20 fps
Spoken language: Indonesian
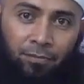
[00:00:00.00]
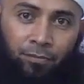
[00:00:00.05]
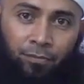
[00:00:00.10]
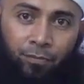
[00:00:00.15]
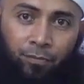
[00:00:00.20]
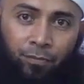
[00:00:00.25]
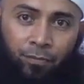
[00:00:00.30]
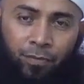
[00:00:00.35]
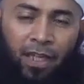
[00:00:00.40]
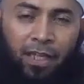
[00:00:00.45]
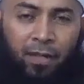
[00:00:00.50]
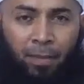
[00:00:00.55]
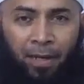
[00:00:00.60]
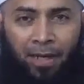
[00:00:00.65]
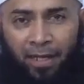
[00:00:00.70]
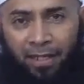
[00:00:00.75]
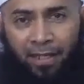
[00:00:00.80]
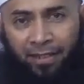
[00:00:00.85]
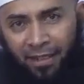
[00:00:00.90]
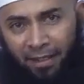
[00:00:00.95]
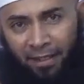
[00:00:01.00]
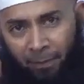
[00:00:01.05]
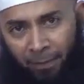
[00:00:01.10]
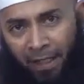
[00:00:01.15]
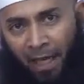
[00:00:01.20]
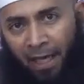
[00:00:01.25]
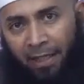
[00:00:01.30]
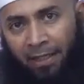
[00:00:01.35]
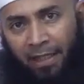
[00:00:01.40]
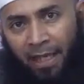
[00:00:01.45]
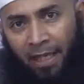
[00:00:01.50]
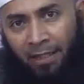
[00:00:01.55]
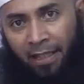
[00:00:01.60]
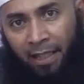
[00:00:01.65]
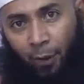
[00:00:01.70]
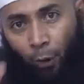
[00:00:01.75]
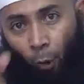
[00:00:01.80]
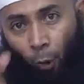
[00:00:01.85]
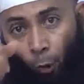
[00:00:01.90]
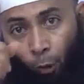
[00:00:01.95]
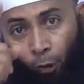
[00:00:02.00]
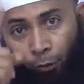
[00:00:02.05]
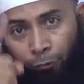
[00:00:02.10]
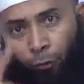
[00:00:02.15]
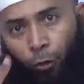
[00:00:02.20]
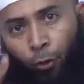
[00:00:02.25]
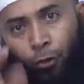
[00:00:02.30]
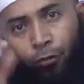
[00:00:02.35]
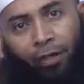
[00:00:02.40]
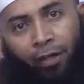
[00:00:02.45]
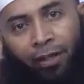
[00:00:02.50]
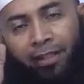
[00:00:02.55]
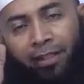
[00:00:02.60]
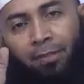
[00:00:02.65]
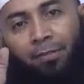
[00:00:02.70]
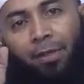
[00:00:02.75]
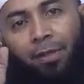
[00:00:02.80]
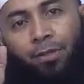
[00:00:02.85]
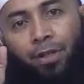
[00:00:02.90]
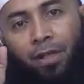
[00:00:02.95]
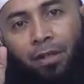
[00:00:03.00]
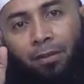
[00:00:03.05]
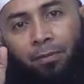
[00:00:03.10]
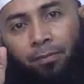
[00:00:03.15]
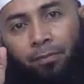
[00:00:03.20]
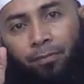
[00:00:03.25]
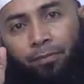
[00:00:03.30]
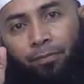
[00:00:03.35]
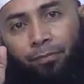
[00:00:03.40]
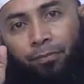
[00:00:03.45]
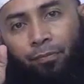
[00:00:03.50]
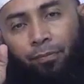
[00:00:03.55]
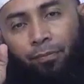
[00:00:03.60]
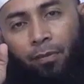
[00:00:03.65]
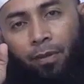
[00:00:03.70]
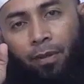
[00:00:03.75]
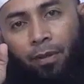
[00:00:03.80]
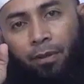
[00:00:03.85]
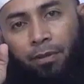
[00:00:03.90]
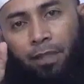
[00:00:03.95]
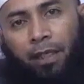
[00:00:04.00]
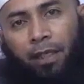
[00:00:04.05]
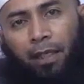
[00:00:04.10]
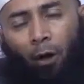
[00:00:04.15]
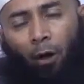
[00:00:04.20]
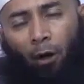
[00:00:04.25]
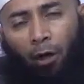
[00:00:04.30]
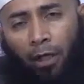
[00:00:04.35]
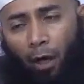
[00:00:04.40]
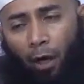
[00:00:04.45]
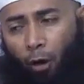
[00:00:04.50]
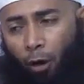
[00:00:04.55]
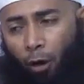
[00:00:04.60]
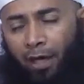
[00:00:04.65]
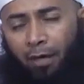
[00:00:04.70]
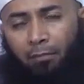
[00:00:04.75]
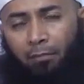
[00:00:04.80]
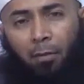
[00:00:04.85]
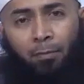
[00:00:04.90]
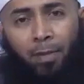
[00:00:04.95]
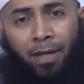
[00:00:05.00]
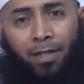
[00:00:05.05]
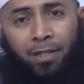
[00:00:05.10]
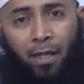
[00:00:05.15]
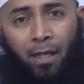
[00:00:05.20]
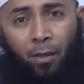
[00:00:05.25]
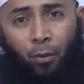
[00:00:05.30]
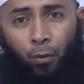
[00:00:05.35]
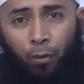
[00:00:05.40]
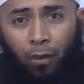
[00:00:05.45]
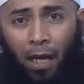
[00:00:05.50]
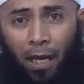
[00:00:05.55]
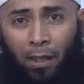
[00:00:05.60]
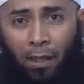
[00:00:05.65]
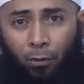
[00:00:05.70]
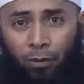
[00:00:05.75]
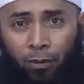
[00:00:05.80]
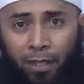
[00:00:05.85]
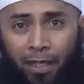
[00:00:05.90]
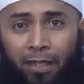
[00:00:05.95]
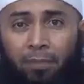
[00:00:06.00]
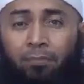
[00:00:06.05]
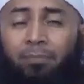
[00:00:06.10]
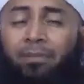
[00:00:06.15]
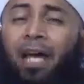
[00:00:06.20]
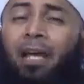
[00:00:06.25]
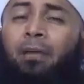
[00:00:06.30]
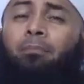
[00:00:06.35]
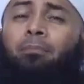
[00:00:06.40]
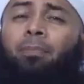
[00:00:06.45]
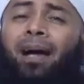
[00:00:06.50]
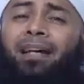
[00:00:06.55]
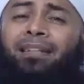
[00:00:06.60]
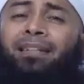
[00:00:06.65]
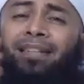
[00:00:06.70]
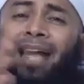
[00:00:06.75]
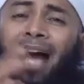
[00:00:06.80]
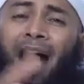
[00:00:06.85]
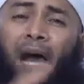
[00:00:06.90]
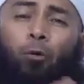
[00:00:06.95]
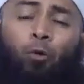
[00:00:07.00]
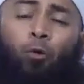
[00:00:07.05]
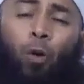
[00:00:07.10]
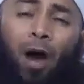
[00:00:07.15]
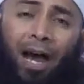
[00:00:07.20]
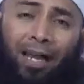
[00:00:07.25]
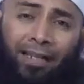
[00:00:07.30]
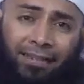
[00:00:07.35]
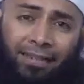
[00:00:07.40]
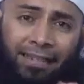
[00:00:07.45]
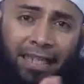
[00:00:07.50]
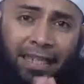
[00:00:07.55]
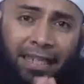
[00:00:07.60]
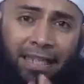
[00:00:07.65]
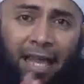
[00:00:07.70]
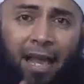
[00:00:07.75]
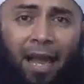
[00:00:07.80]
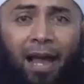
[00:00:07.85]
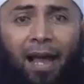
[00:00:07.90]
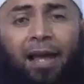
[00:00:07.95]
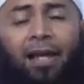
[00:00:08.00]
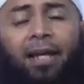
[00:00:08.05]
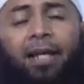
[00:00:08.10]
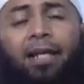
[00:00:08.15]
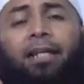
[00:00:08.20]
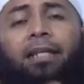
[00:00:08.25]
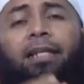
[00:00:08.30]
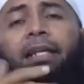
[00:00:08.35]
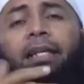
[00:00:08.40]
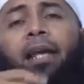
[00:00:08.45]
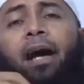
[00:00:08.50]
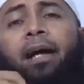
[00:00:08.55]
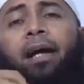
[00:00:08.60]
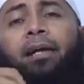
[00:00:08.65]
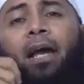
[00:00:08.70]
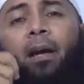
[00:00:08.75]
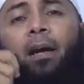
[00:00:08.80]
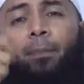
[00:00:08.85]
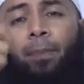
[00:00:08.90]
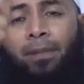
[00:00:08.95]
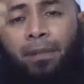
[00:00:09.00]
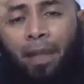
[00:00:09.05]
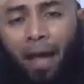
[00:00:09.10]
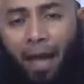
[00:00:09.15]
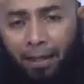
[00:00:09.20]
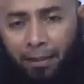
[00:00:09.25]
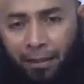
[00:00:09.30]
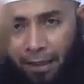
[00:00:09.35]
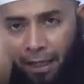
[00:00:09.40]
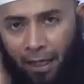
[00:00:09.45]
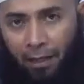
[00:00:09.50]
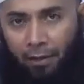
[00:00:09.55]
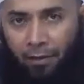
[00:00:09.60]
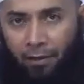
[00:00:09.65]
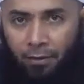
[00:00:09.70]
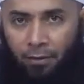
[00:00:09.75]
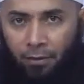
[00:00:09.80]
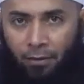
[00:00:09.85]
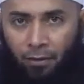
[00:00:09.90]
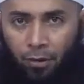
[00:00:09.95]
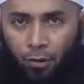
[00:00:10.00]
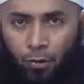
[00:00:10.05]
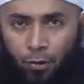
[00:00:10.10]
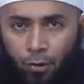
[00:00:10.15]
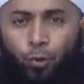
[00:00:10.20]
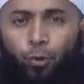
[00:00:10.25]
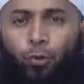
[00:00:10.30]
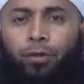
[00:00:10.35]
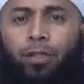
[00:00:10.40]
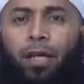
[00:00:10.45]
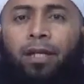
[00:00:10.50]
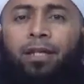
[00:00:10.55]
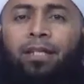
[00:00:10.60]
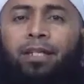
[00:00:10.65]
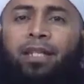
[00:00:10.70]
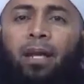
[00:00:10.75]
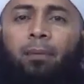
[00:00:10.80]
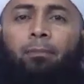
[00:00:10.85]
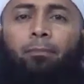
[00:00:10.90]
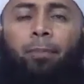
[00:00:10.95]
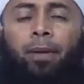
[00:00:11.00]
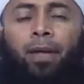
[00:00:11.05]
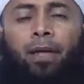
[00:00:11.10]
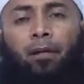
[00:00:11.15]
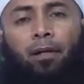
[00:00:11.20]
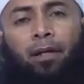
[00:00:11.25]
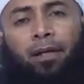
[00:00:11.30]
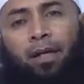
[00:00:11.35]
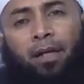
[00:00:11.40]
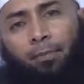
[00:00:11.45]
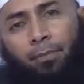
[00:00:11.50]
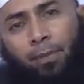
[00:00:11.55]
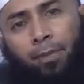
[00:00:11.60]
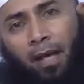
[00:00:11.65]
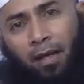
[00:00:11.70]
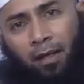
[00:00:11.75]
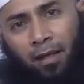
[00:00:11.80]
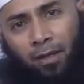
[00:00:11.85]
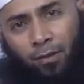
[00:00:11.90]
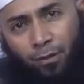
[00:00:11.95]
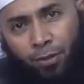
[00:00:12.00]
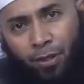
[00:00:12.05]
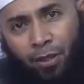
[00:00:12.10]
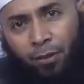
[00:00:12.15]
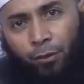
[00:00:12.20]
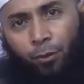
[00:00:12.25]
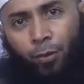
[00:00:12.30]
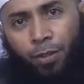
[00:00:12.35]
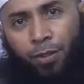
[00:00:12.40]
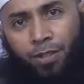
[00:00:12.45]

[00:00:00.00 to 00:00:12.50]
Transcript: Dari mana kita dapat hadiah? Dari huruf-huruf yang kita baca. Jadi kalau ada orang membaca Al-Quranul Karim tanpa tahu artinya, dia dapat hadiah. Sudah disampaikan oleh Nabi SAW.